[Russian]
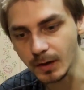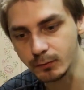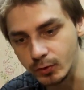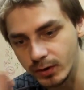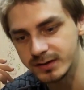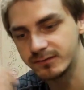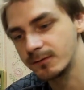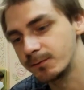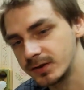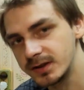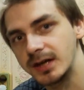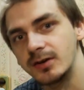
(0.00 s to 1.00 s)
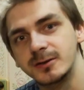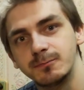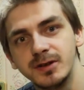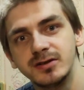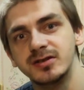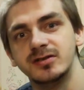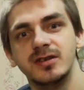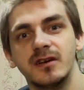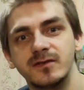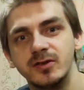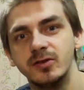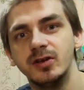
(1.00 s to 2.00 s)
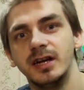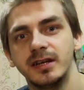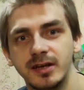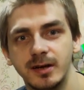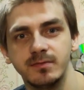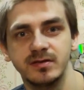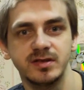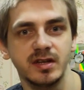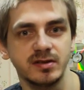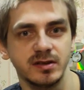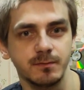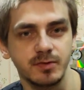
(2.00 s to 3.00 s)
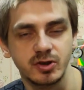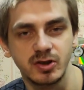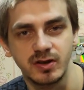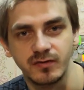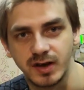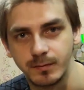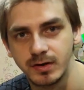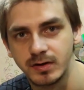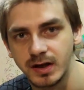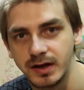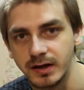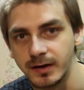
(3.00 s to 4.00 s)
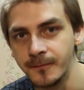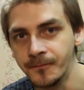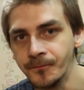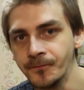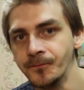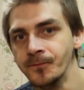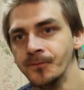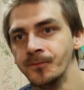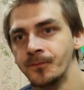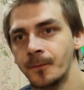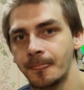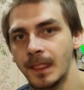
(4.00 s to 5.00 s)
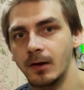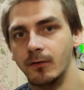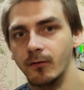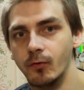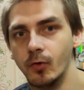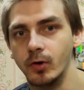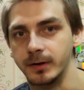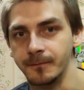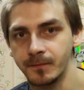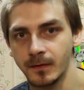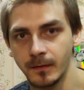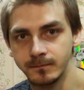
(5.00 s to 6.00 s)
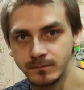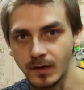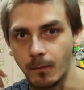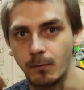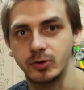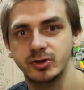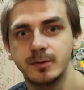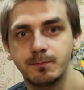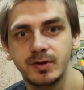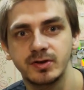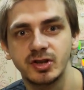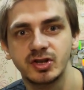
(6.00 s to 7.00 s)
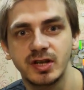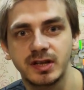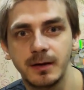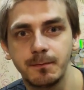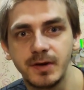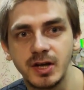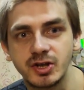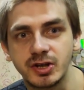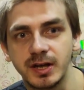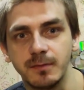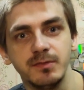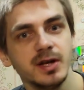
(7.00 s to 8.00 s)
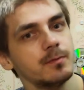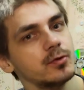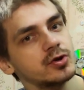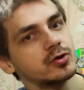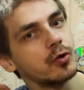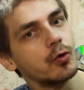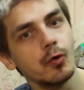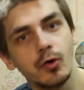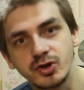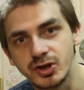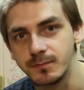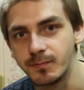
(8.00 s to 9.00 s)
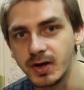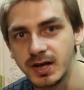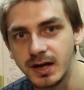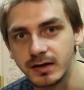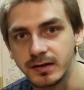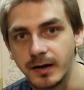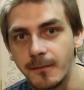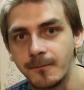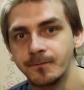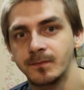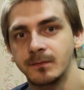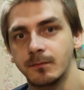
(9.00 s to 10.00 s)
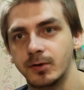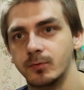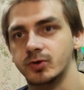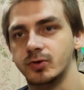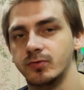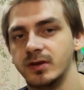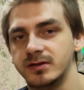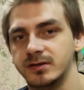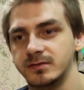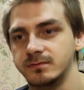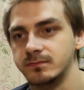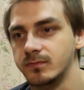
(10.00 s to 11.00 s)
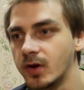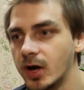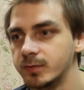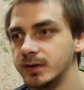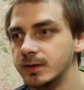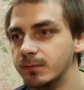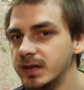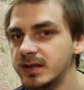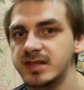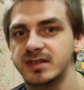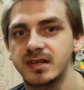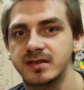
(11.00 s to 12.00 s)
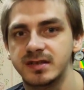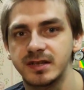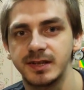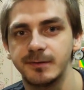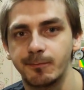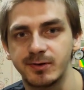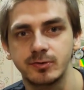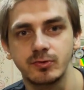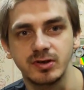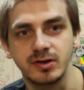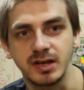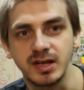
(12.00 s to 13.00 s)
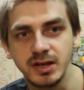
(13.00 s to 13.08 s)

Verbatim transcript: Ну, раз вам понравилась пицца, ставьте лайки, обязательно пишите в комментариях. Вот. Можете поддержать копеечкой, мне будет очень приятно. Потому что у нас как бы монетизации по сути-то и